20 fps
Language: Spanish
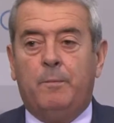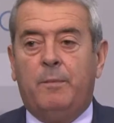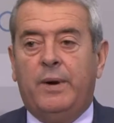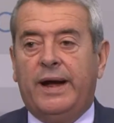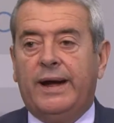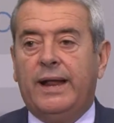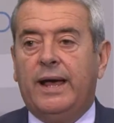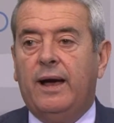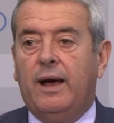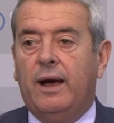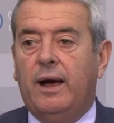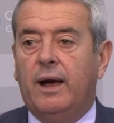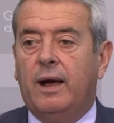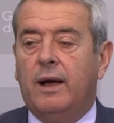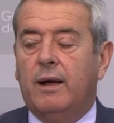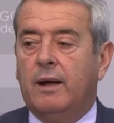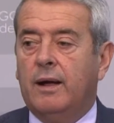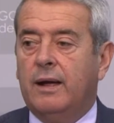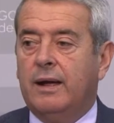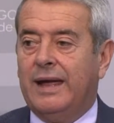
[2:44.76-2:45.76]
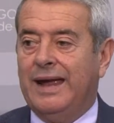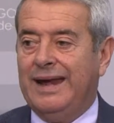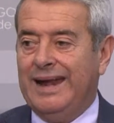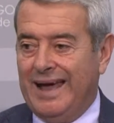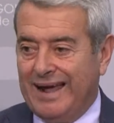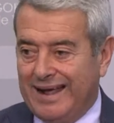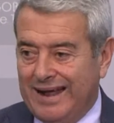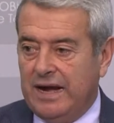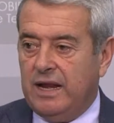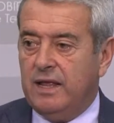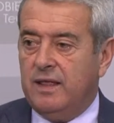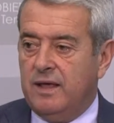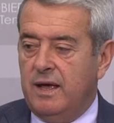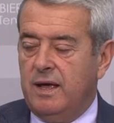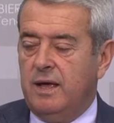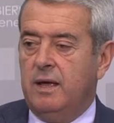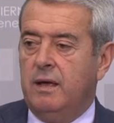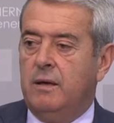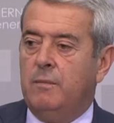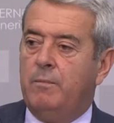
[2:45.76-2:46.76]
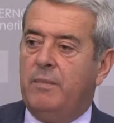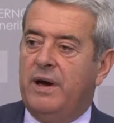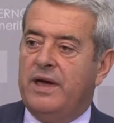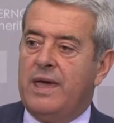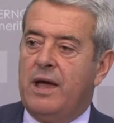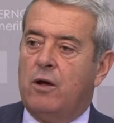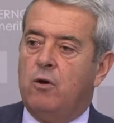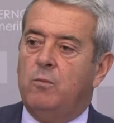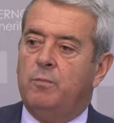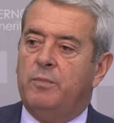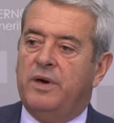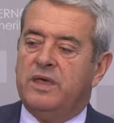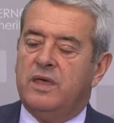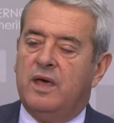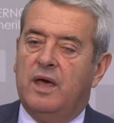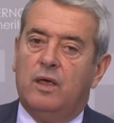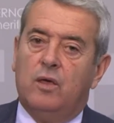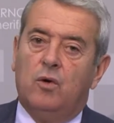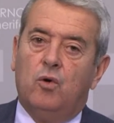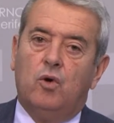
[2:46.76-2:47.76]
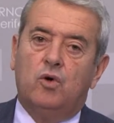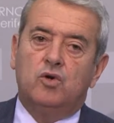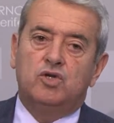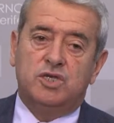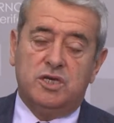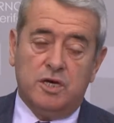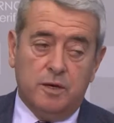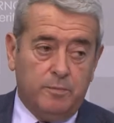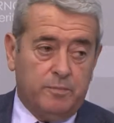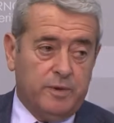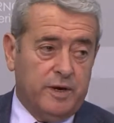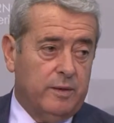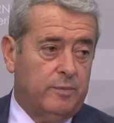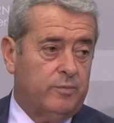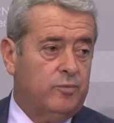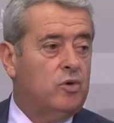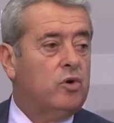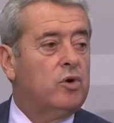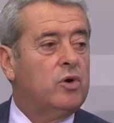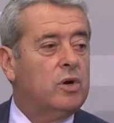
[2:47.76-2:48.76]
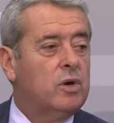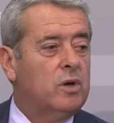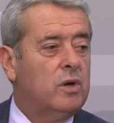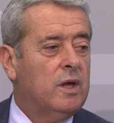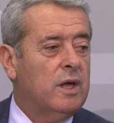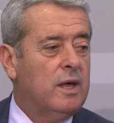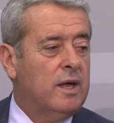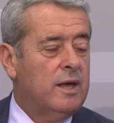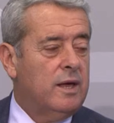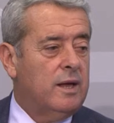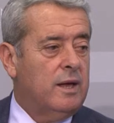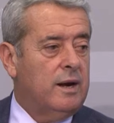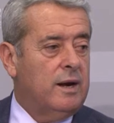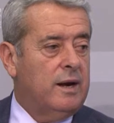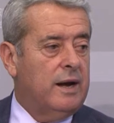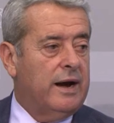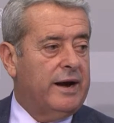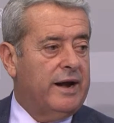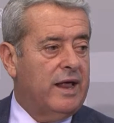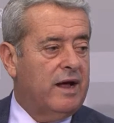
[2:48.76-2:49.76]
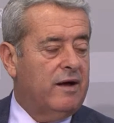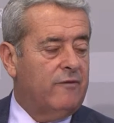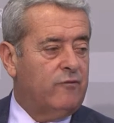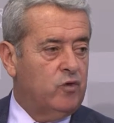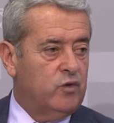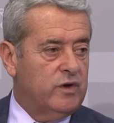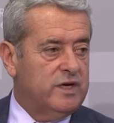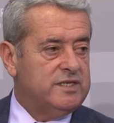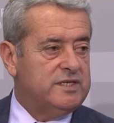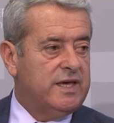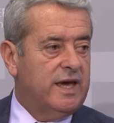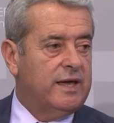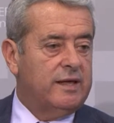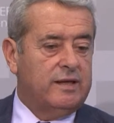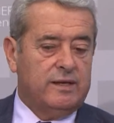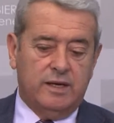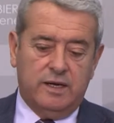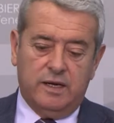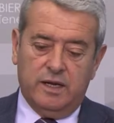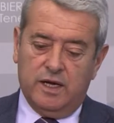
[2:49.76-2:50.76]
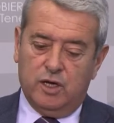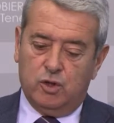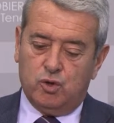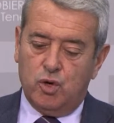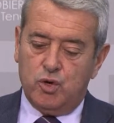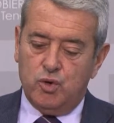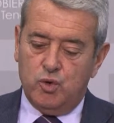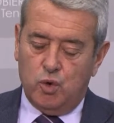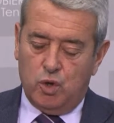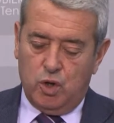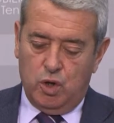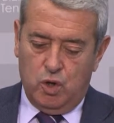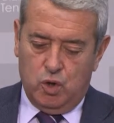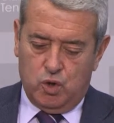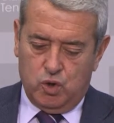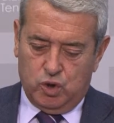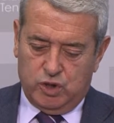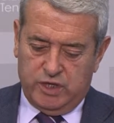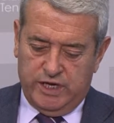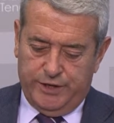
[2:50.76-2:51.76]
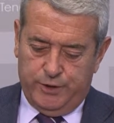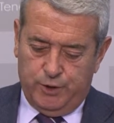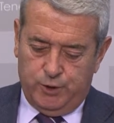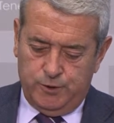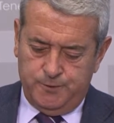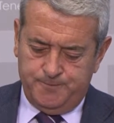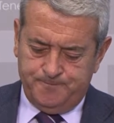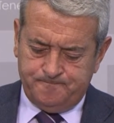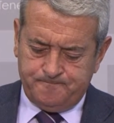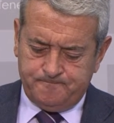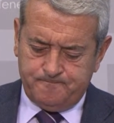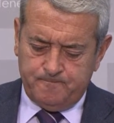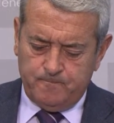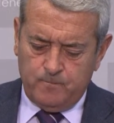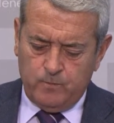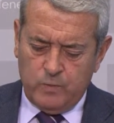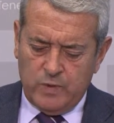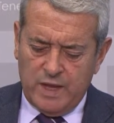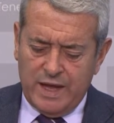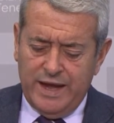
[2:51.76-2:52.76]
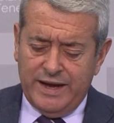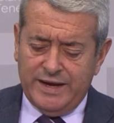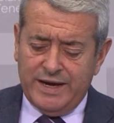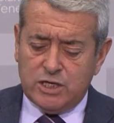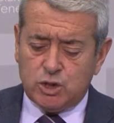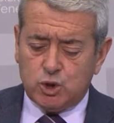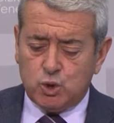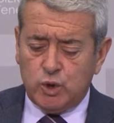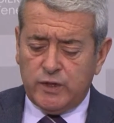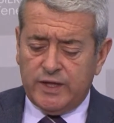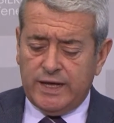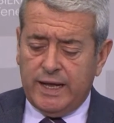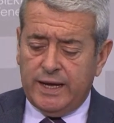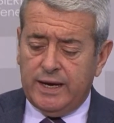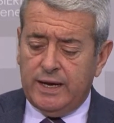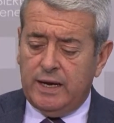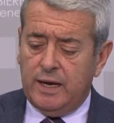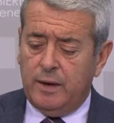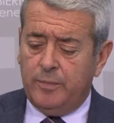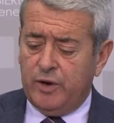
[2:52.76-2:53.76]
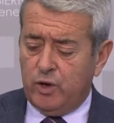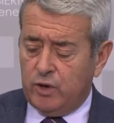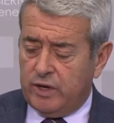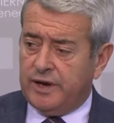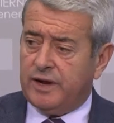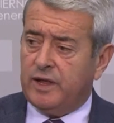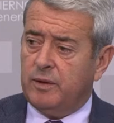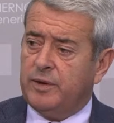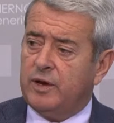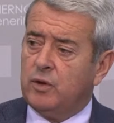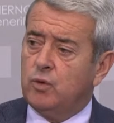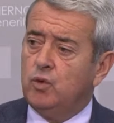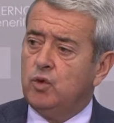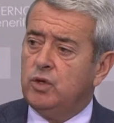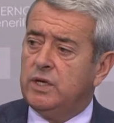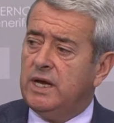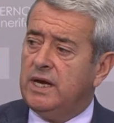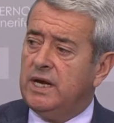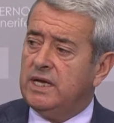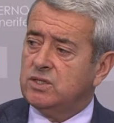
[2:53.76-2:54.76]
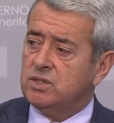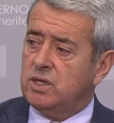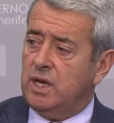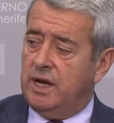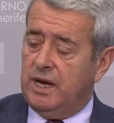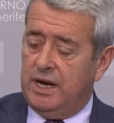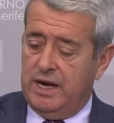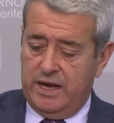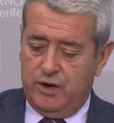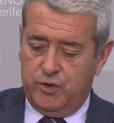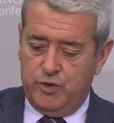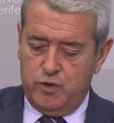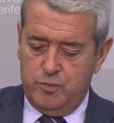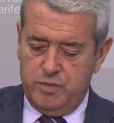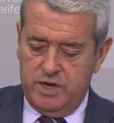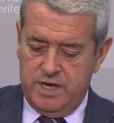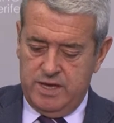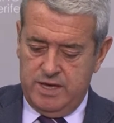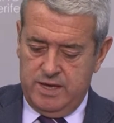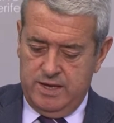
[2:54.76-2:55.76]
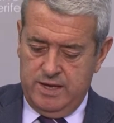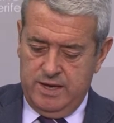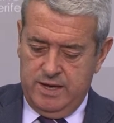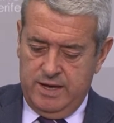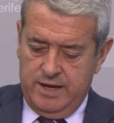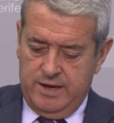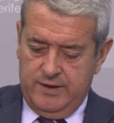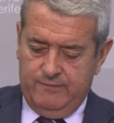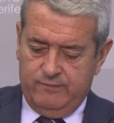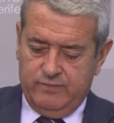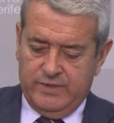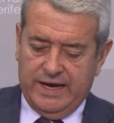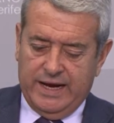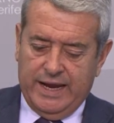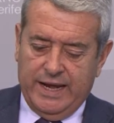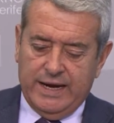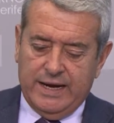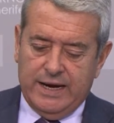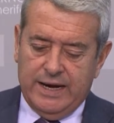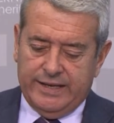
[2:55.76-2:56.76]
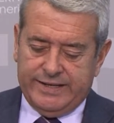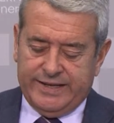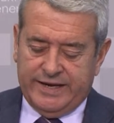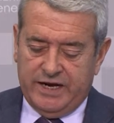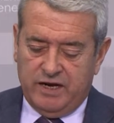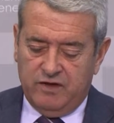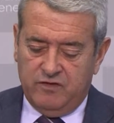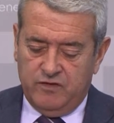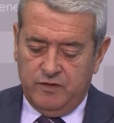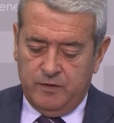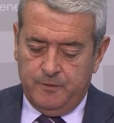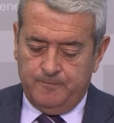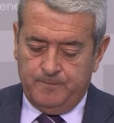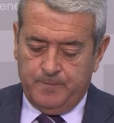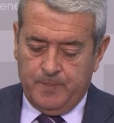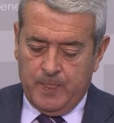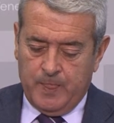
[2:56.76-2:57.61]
para que la calidad vaya acompañado siempre por la gran afluencia que tienen estos núcleos costeros en el sur de la isla, pero que repercute en la, en la economía de la isla de Tenerife.